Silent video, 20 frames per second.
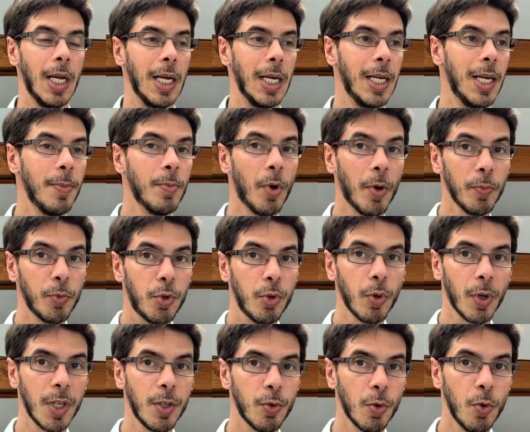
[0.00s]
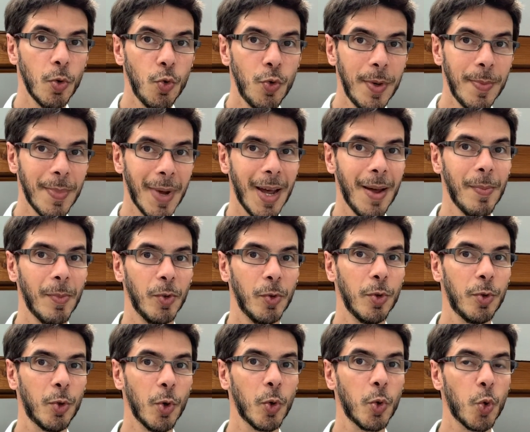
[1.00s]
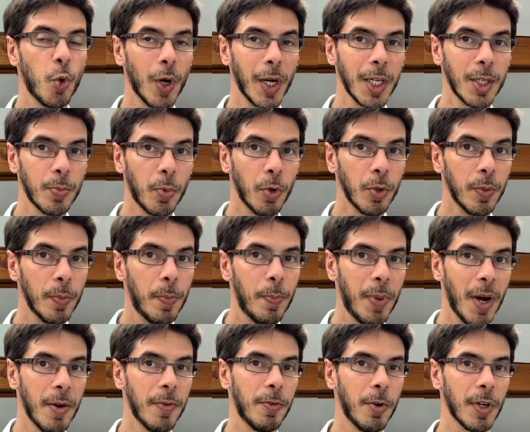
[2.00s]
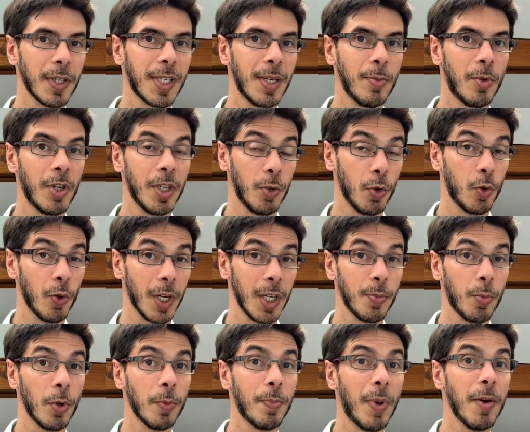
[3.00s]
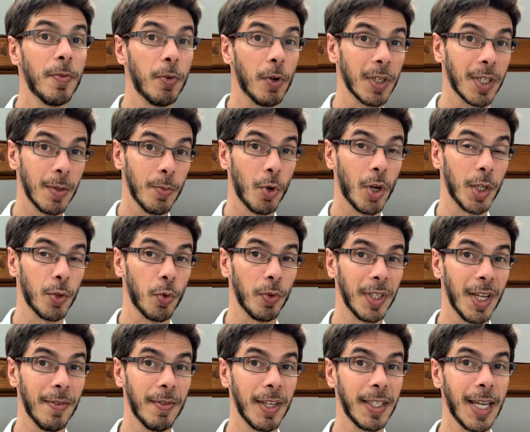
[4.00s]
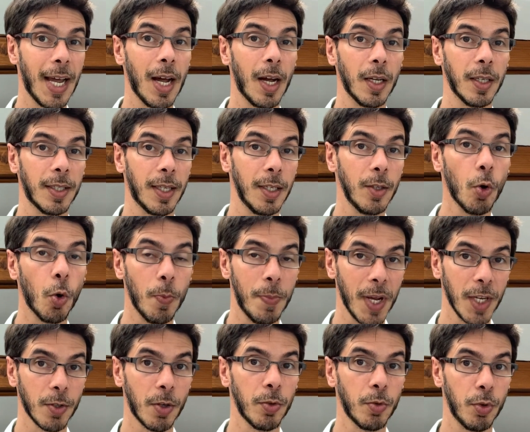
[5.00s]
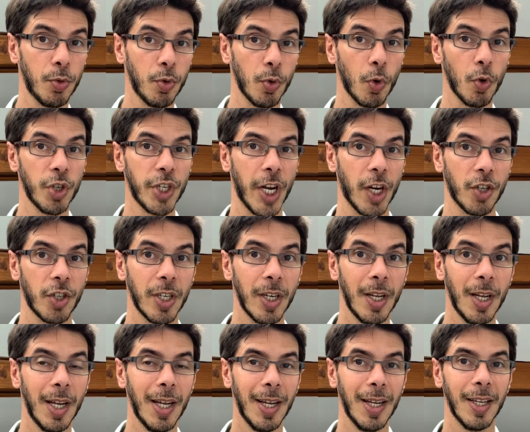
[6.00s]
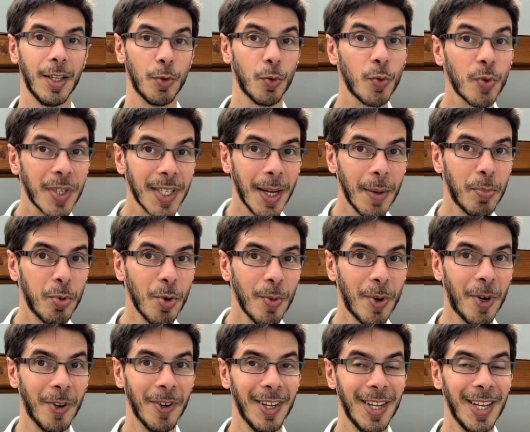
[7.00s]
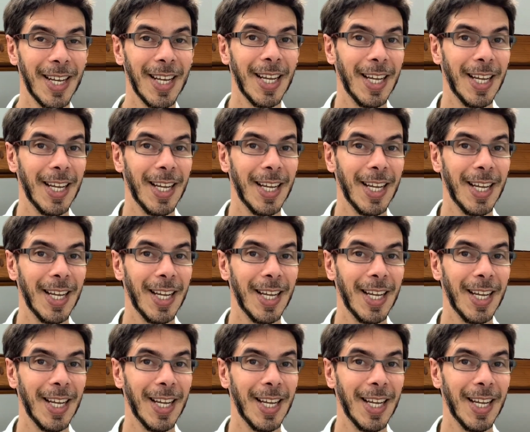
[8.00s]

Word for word: les membres du réseau lui-même ne te correspondent pas forcément, ils ne correspondent pas forcément à ton avatar, c'est-à-dire aux personnes que tu recherches. Tout simplement.